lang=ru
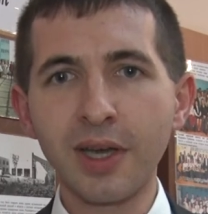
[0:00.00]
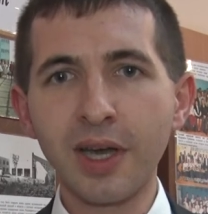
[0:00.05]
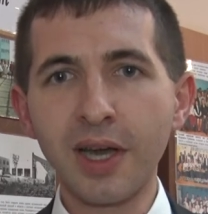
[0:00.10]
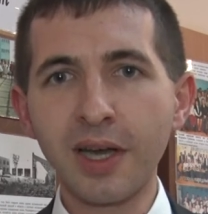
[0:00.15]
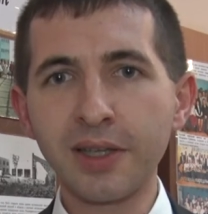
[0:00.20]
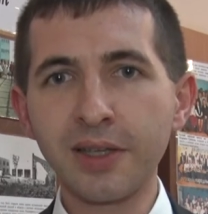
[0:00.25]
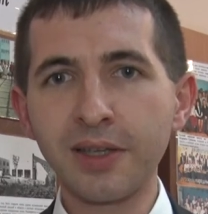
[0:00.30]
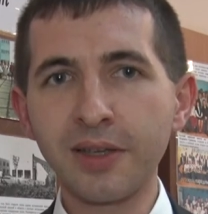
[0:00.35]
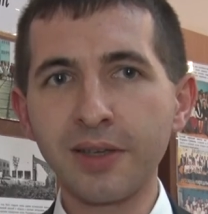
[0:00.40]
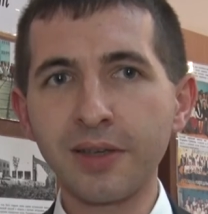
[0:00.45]

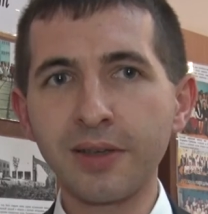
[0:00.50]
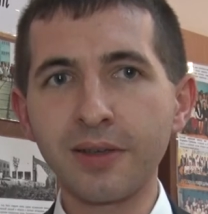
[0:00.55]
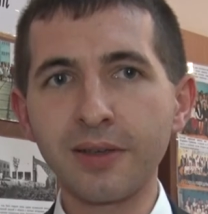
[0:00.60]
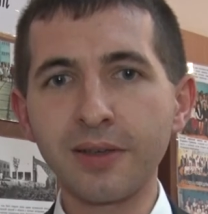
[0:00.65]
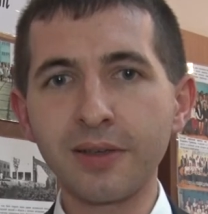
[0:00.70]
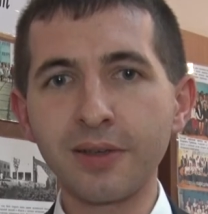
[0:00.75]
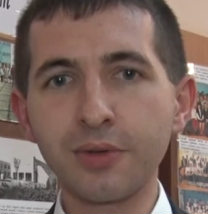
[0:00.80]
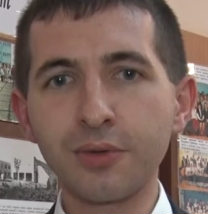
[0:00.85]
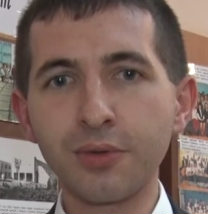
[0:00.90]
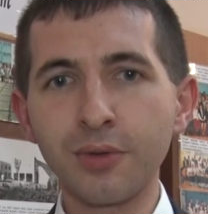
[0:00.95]
Они
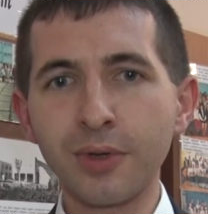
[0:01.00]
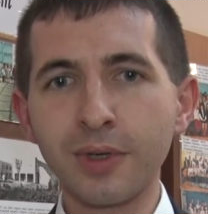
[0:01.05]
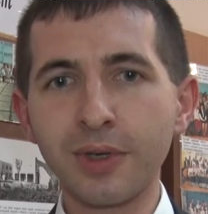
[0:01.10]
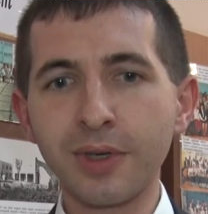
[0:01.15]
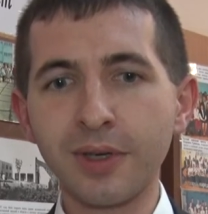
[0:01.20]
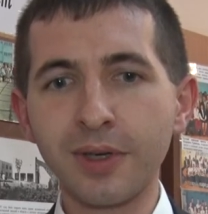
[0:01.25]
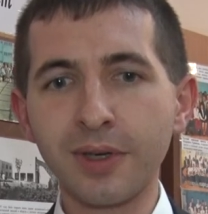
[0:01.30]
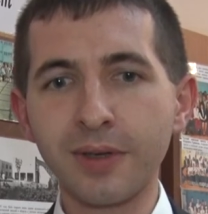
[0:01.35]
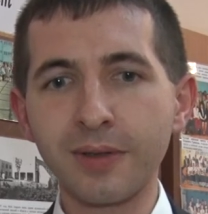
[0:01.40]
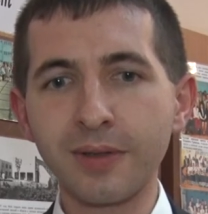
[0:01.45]
не
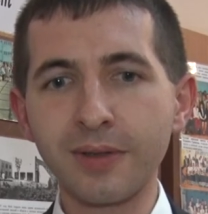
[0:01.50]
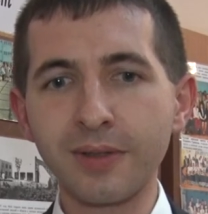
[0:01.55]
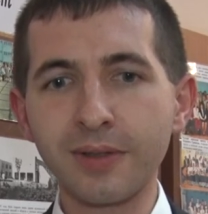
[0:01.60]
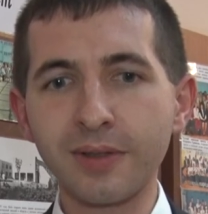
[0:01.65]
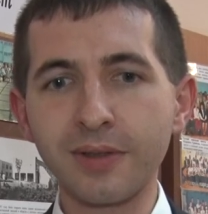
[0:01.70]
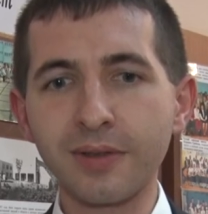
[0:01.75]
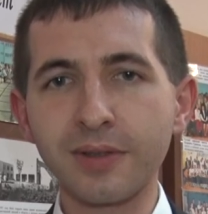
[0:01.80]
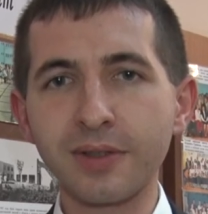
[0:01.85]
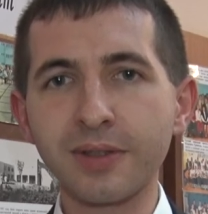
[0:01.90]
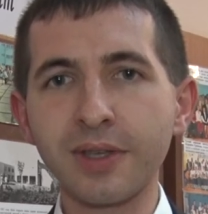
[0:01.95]
только
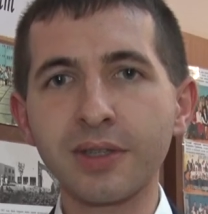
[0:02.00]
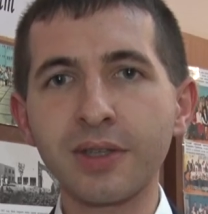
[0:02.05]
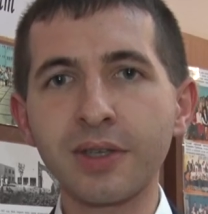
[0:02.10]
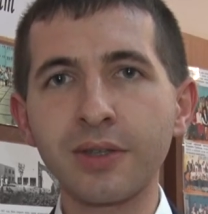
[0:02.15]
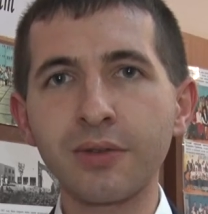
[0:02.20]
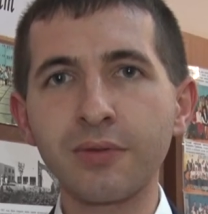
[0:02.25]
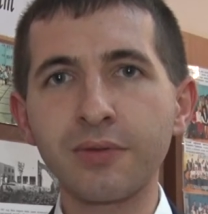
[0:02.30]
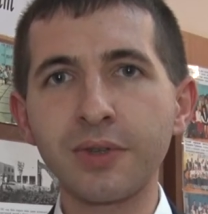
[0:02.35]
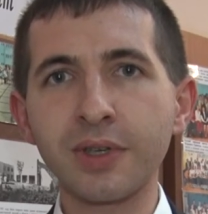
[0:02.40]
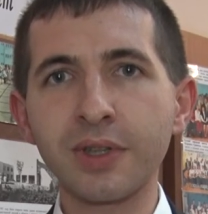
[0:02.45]
э,
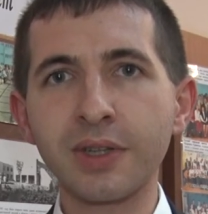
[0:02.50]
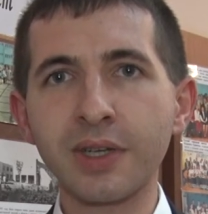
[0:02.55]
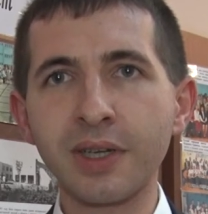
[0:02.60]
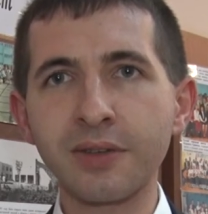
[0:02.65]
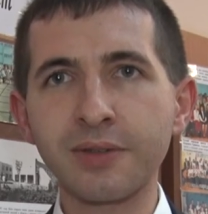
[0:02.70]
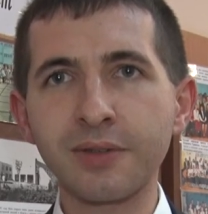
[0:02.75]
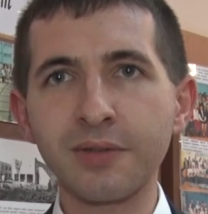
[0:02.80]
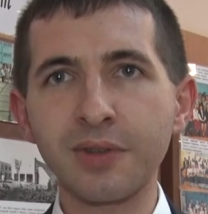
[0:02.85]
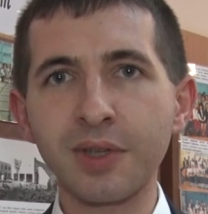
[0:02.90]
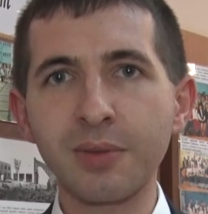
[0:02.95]
закладывают в них
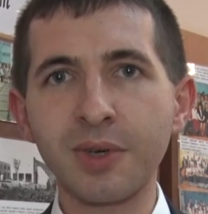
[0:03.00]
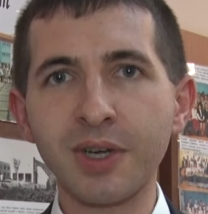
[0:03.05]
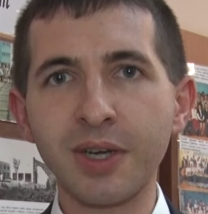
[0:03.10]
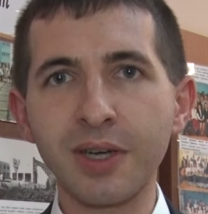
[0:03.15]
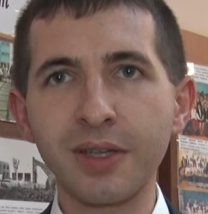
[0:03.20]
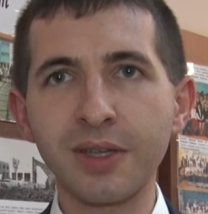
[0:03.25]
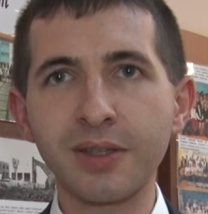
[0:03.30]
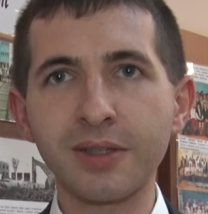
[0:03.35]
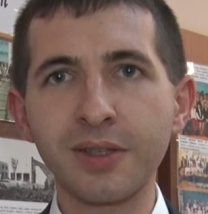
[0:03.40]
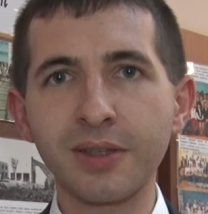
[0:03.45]
нравственные
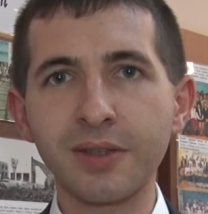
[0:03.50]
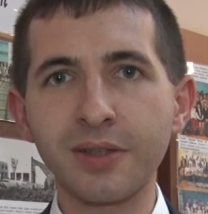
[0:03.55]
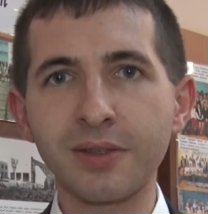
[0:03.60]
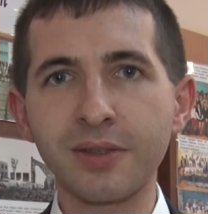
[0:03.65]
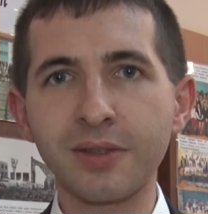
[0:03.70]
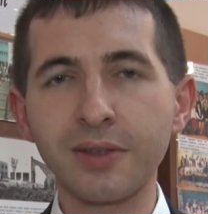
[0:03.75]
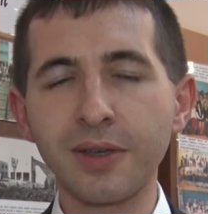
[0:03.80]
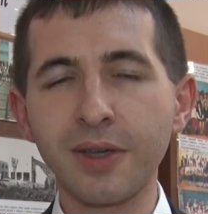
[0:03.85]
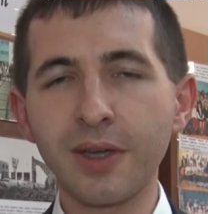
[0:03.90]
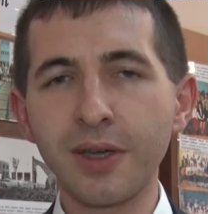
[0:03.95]
моральные
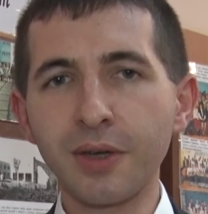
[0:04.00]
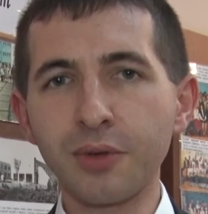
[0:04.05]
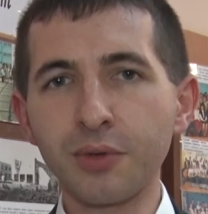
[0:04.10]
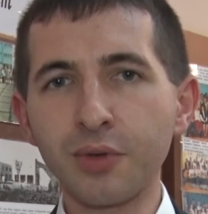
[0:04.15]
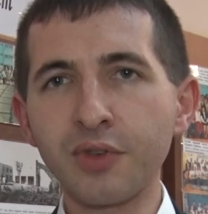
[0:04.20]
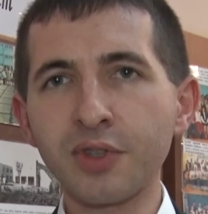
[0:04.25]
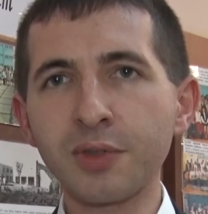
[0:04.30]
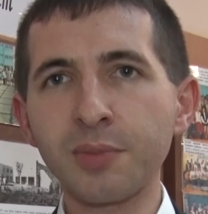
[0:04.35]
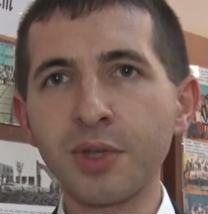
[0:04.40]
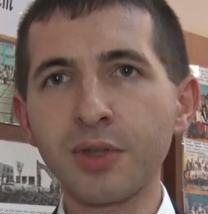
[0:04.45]
ценности,
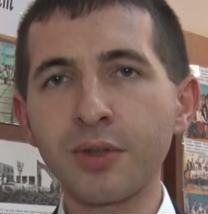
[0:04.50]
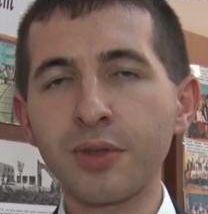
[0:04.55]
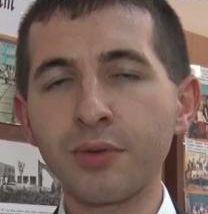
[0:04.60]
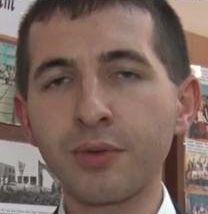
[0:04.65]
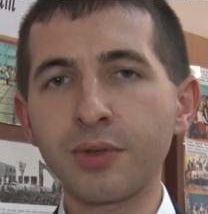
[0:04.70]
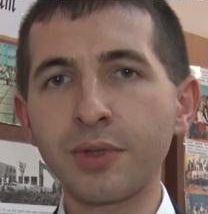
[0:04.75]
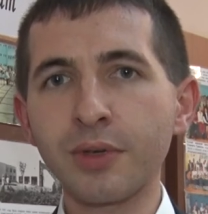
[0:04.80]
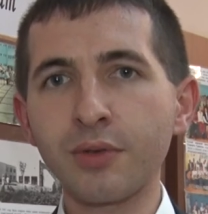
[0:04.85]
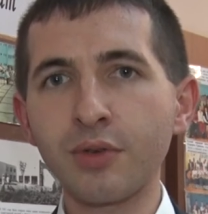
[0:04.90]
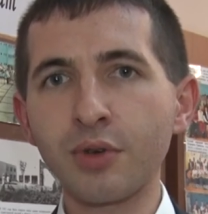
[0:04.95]
но и
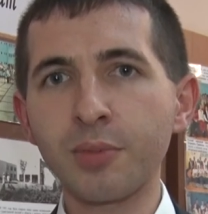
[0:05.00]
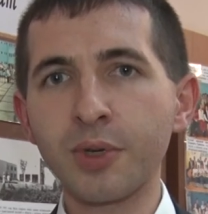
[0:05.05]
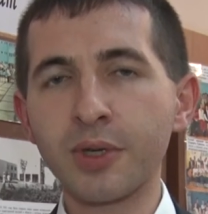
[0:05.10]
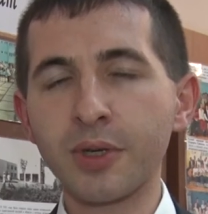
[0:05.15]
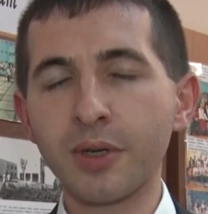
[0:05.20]
воспитывают тягу к